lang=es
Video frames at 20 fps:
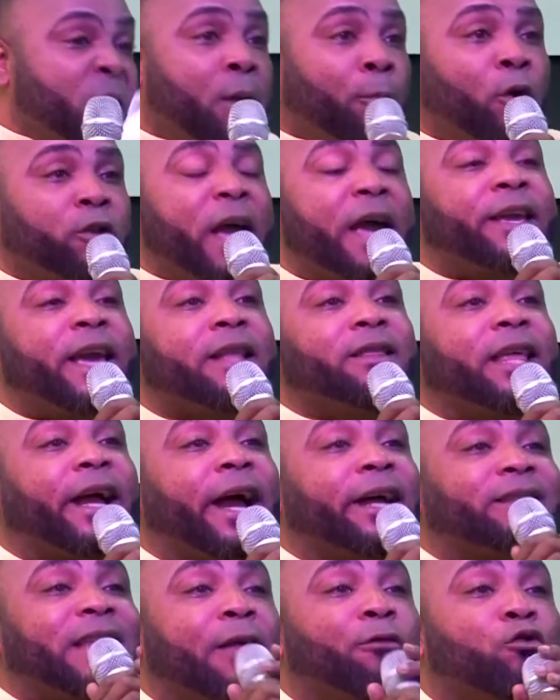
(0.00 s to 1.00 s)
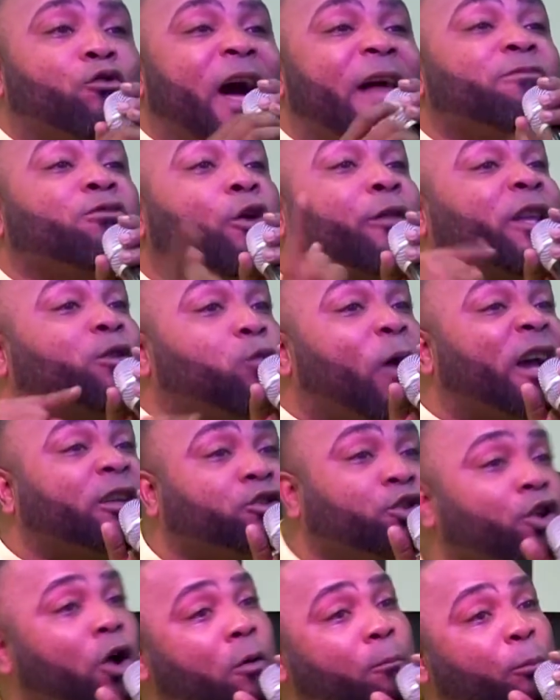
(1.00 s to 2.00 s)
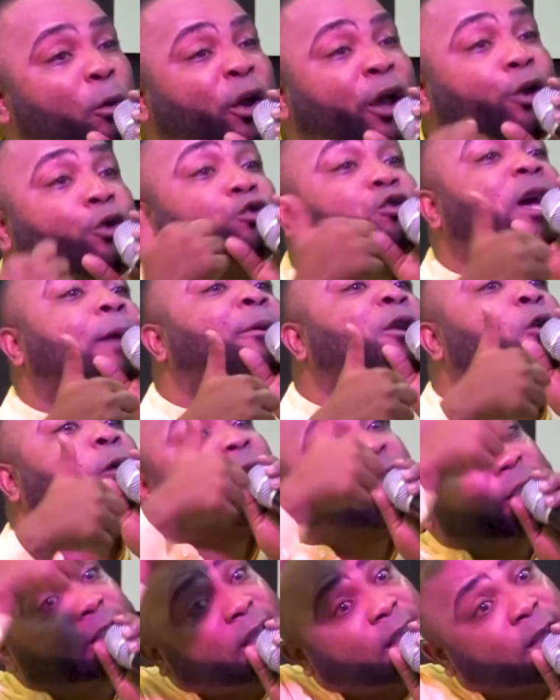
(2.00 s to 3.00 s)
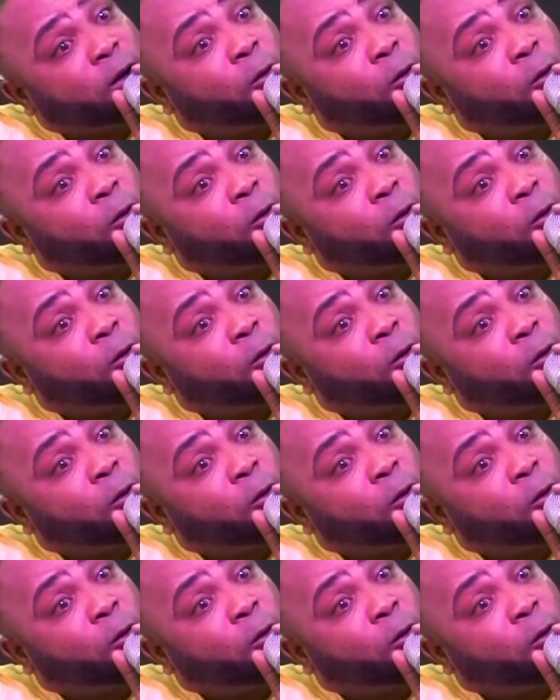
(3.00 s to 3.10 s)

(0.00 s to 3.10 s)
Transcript: Porque hay gente que está dudando de tu acción porque no sabe lo que se te